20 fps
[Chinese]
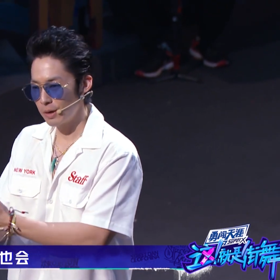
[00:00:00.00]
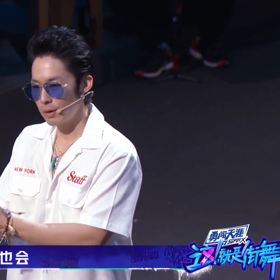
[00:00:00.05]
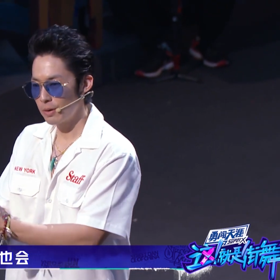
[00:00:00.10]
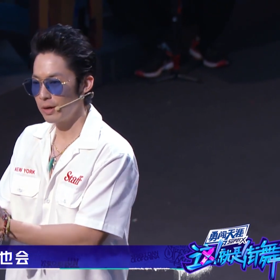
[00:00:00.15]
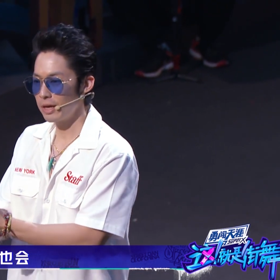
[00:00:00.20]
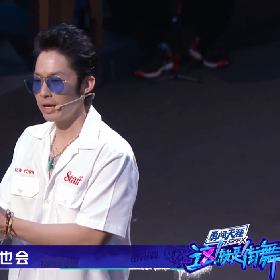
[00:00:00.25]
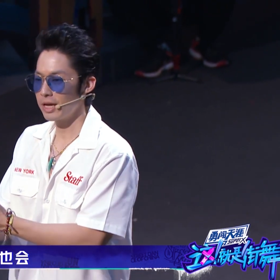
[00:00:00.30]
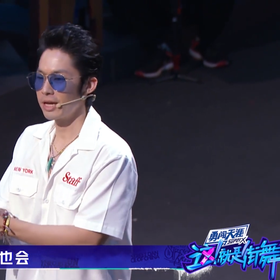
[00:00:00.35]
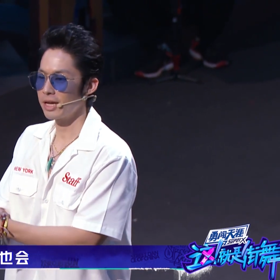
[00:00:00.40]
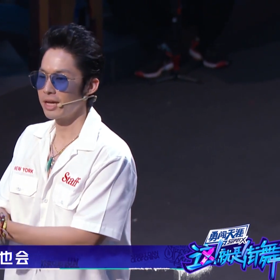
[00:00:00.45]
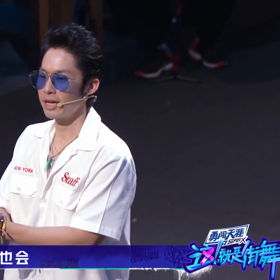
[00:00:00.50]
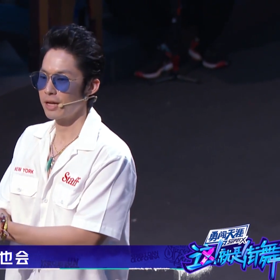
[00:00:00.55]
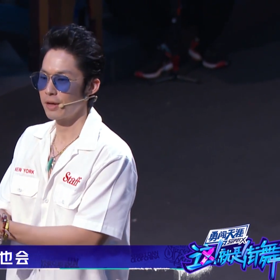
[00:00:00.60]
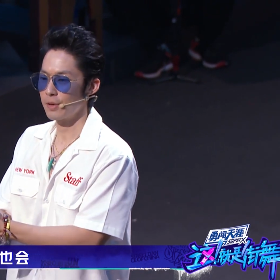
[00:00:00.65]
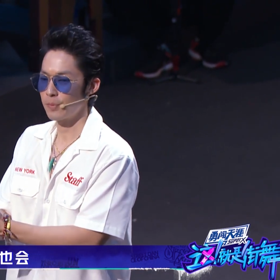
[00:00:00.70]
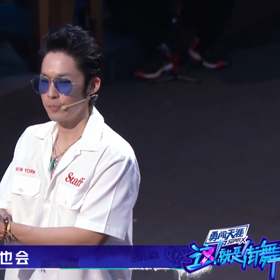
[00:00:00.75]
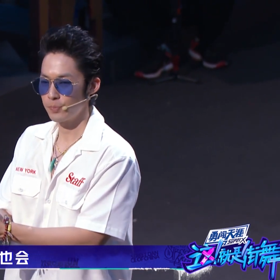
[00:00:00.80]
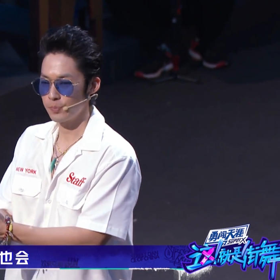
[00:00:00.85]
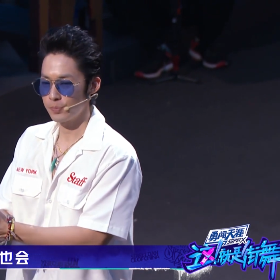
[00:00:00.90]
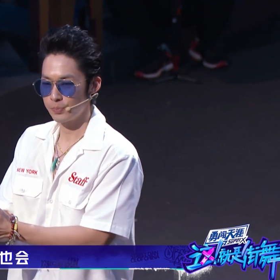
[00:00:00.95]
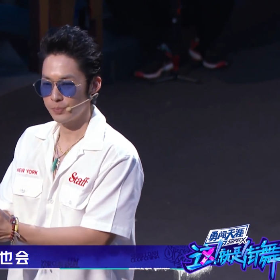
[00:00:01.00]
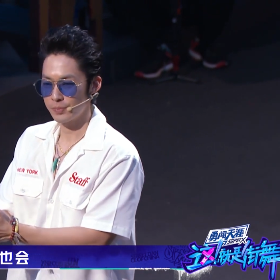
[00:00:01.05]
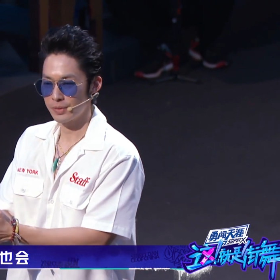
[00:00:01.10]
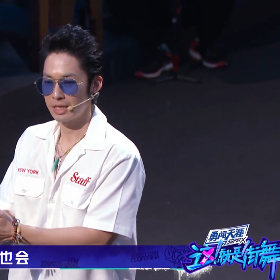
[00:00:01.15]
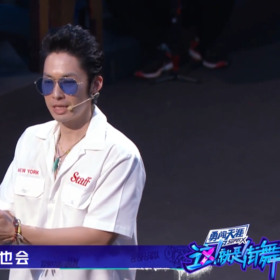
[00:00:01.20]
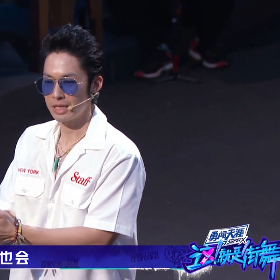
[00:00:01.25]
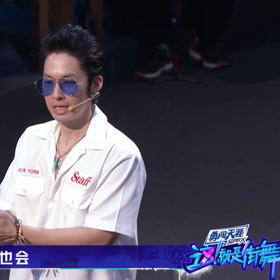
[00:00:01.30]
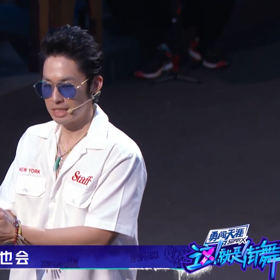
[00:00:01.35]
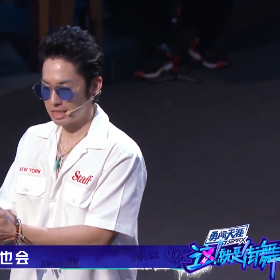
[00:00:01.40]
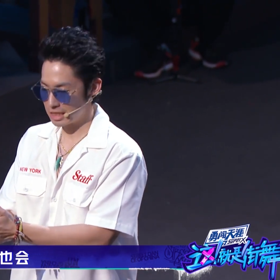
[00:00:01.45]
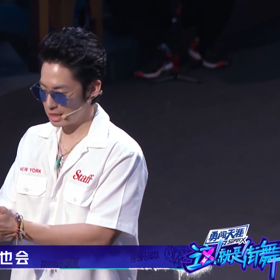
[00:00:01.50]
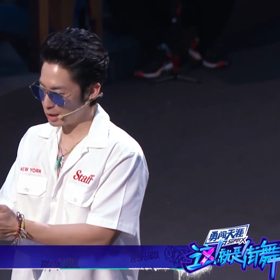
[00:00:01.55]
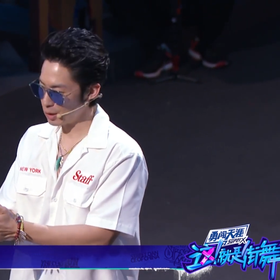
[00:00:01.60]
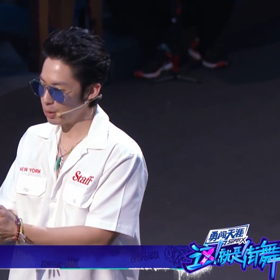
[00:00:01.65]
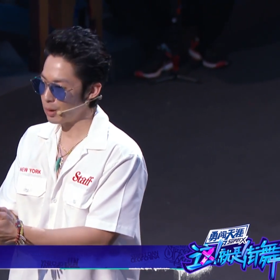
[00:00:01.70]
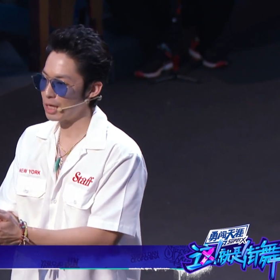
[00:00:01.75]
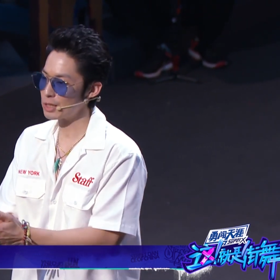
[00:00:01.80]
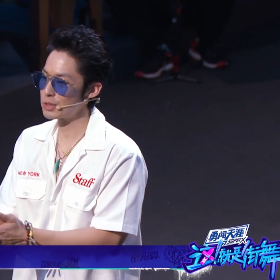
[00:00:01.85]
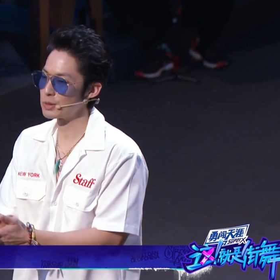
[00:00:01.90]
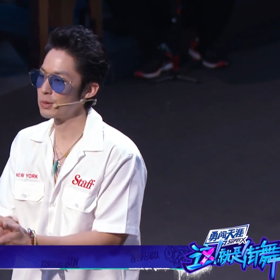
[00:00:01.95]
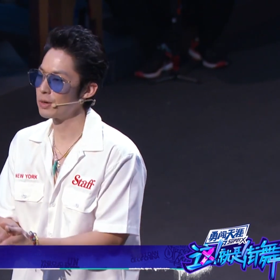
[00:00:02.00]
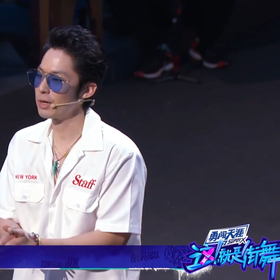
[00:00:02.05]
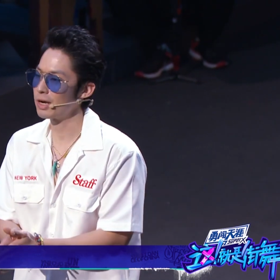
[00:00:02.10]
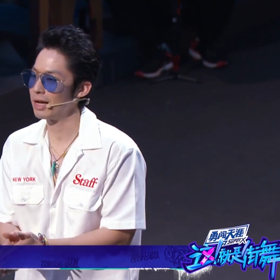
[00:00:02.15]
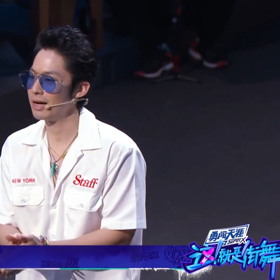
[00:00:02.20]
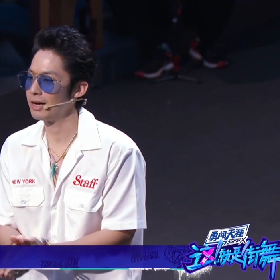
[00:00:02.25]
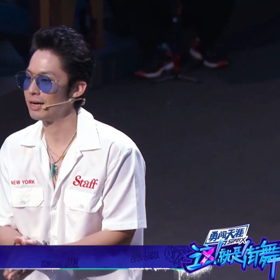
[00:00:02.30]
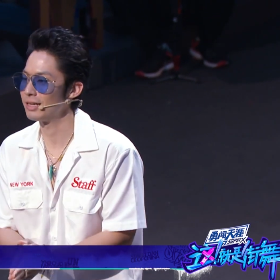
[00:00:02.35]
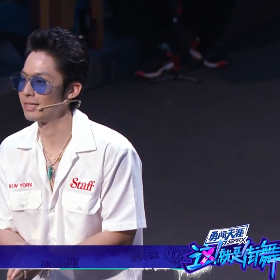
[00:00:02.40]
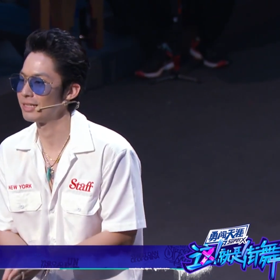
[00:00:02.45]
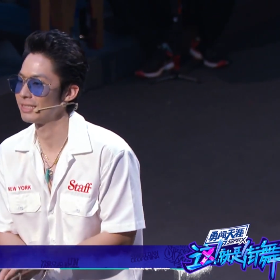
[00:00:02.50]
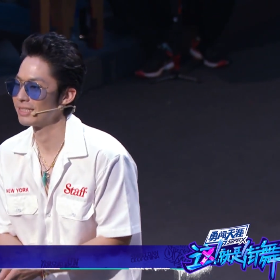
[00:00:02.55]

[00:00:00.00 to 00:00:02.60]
会直话说了哈。